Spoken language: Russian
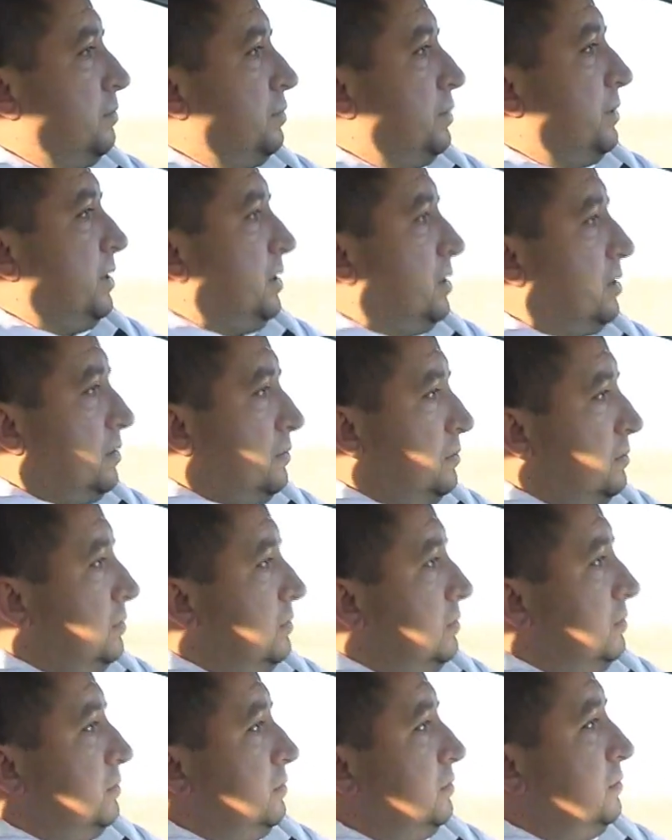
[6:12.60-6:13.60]
При этом,
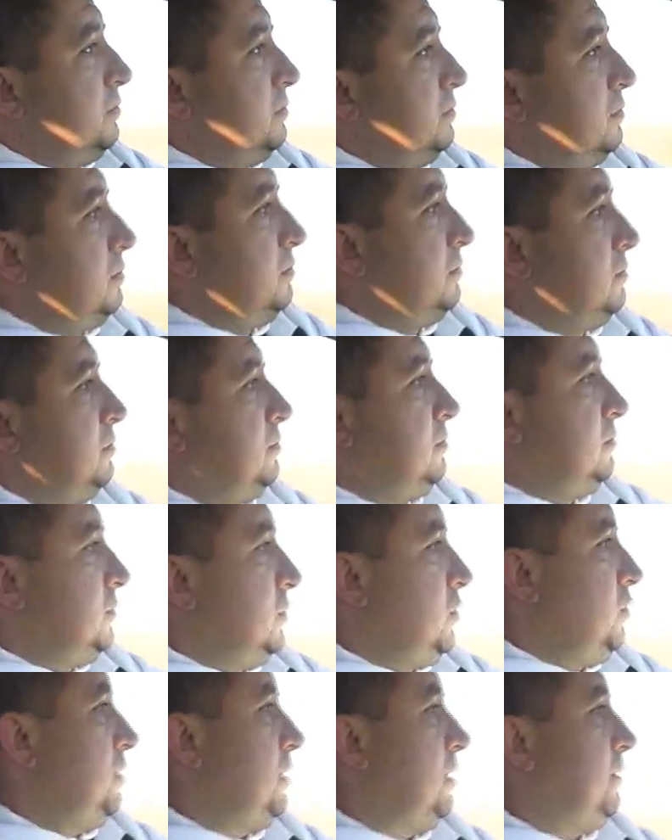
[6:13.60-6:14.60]

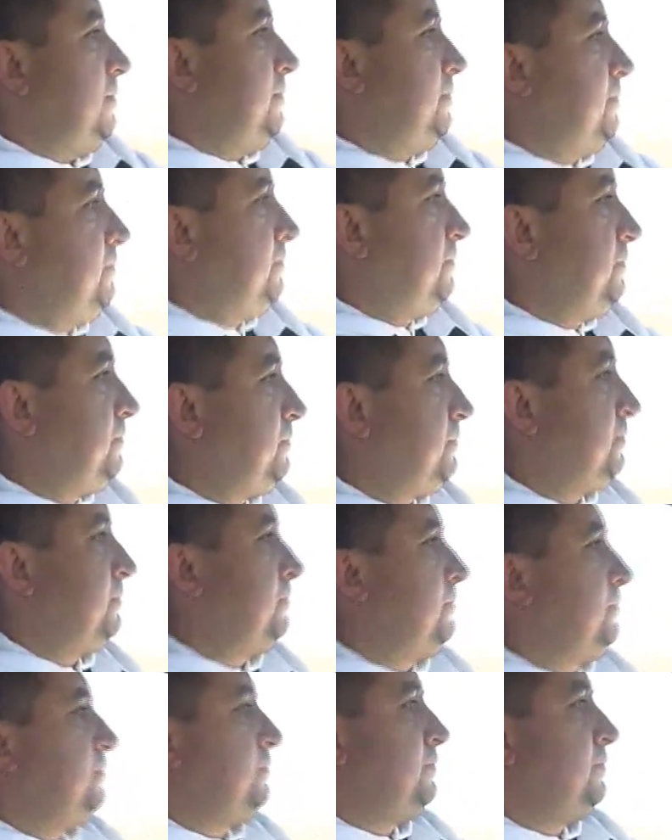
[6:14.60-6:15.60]
ну да,
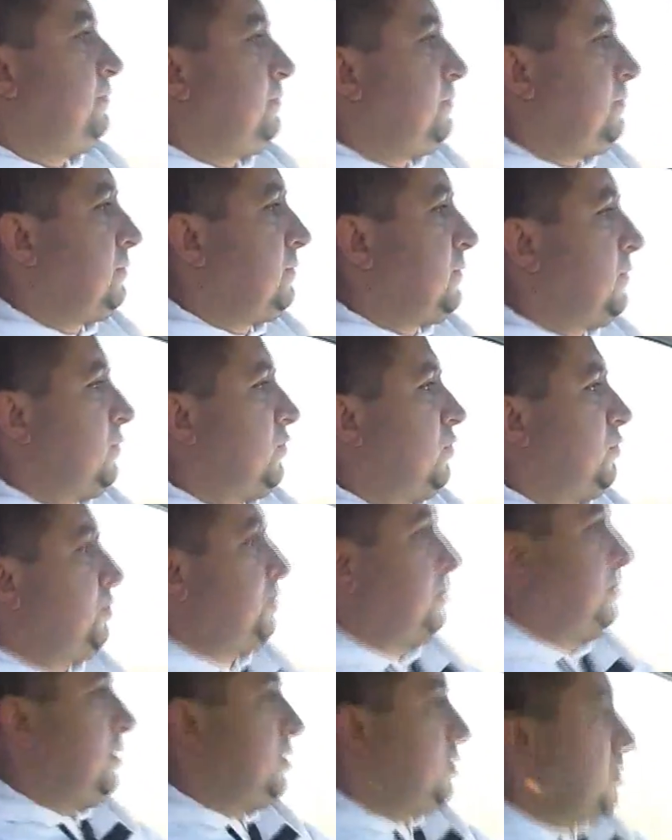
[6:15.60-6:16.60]
в
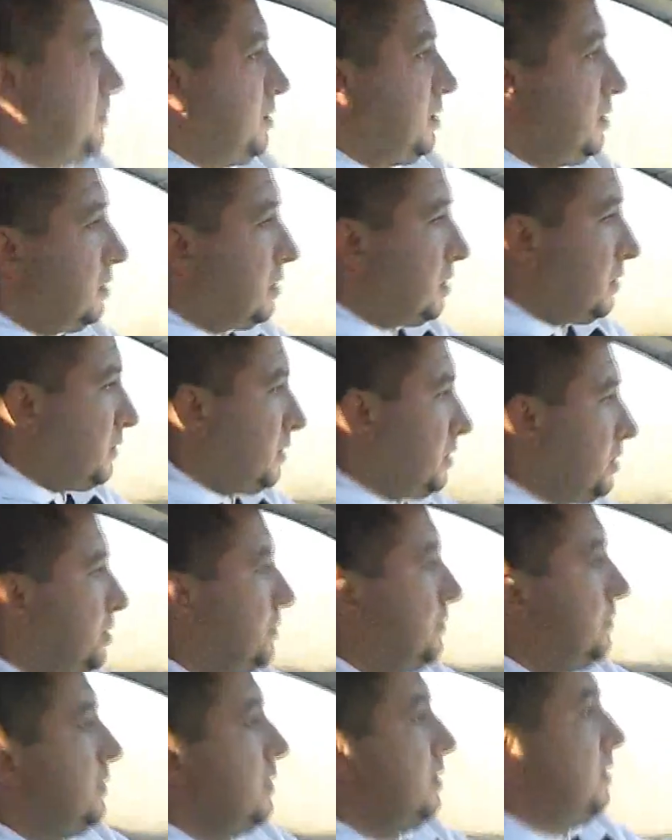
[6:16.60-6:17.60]
общем, есть у меня один товарищ,
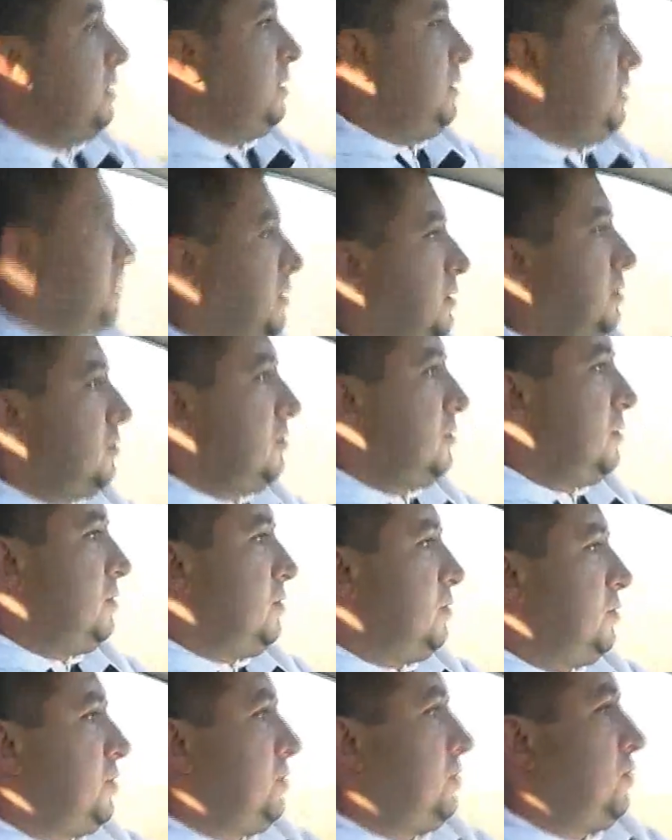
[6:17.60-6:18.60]
который
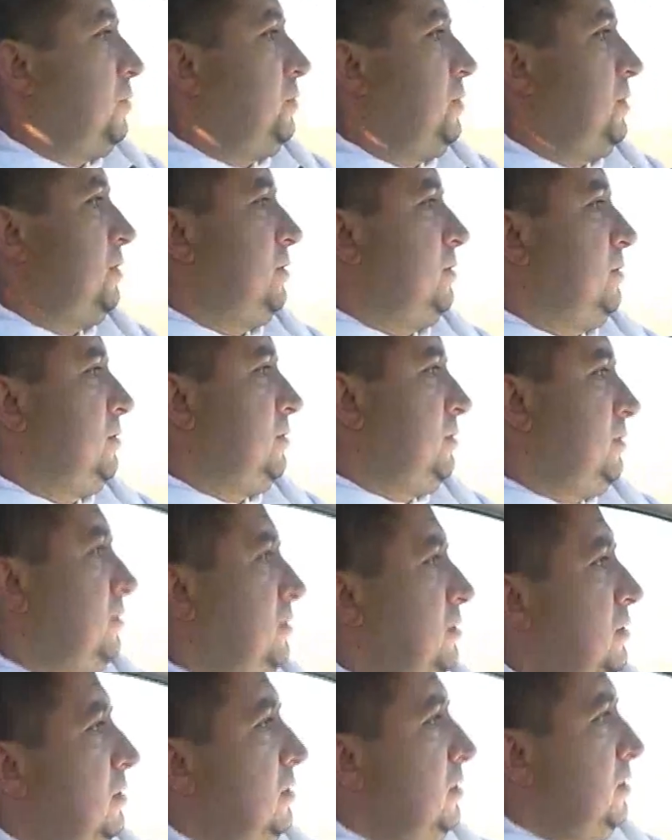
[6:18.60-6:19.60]
хочет купить
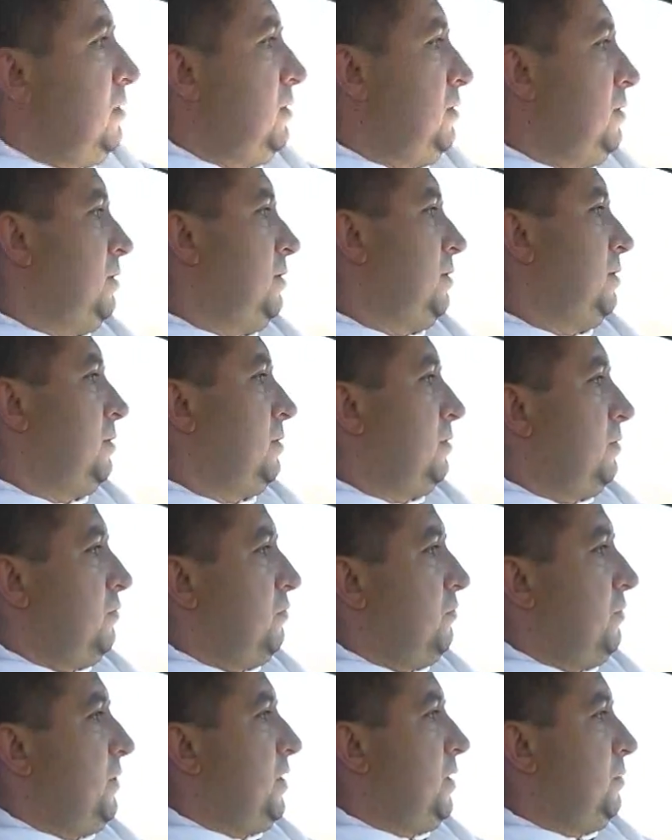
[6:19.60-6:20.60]

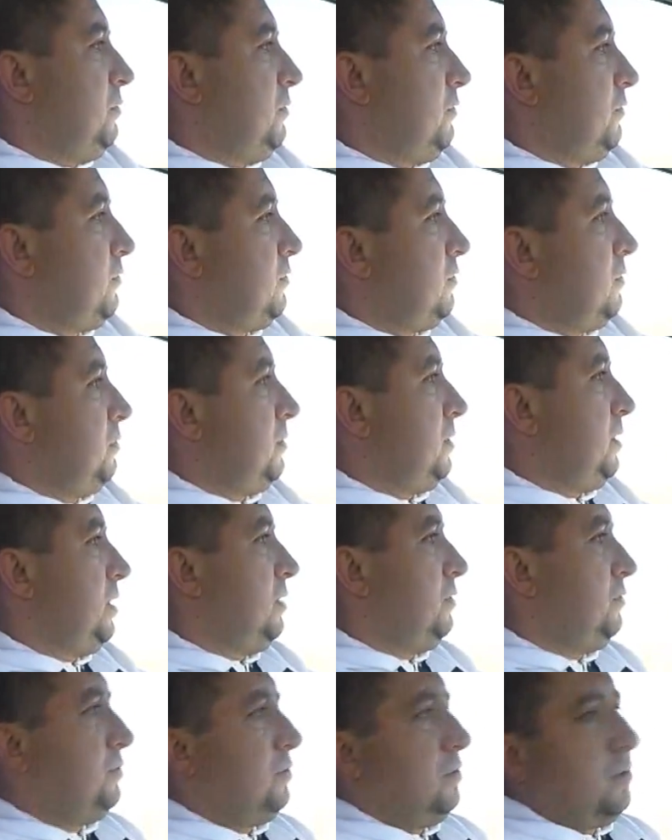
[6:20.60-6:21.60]
премиум автомобиль,
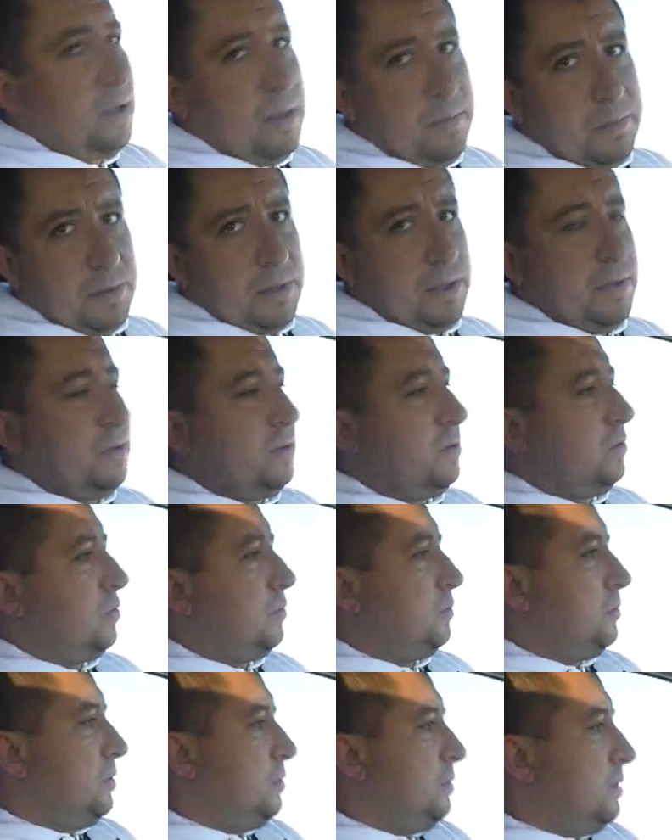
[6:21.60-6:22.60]
я вам все-таки посоветую
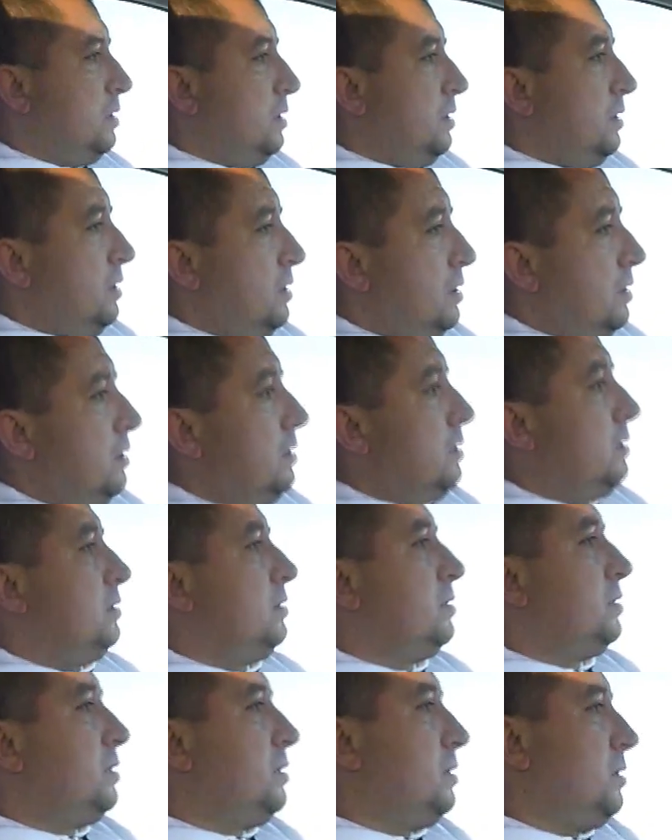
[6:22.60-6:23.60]
купить
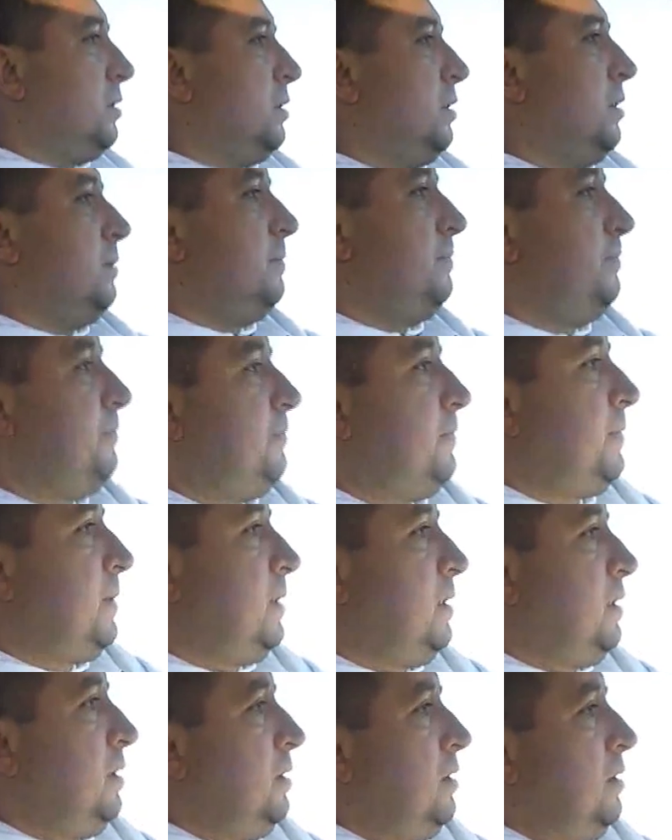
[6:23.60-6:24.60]
GLO.
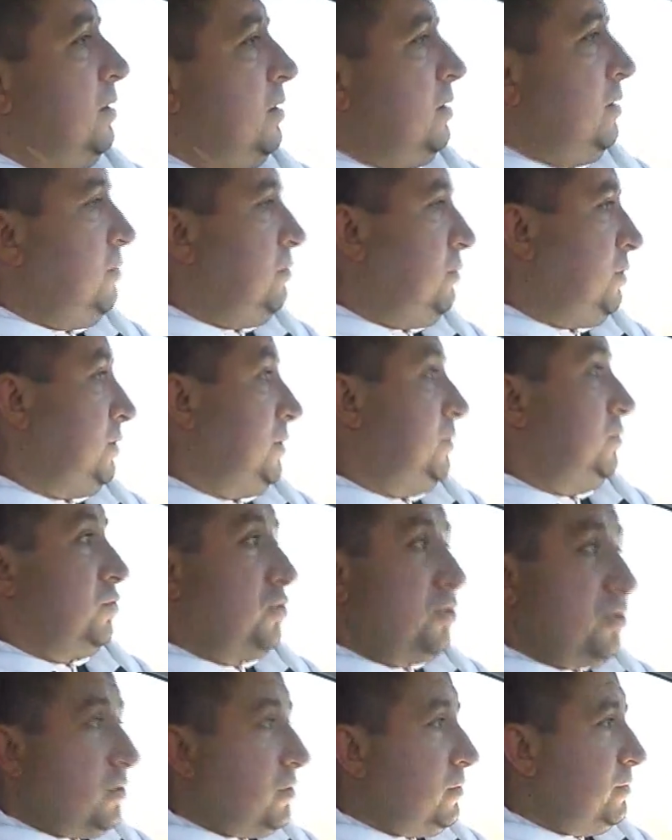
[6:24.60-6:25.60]
Потому
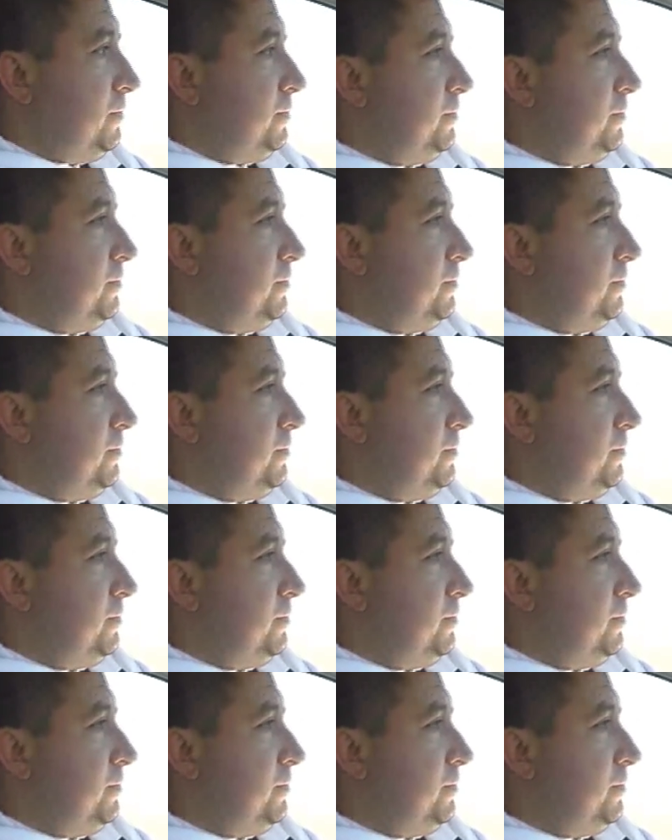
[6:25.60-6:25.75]
что,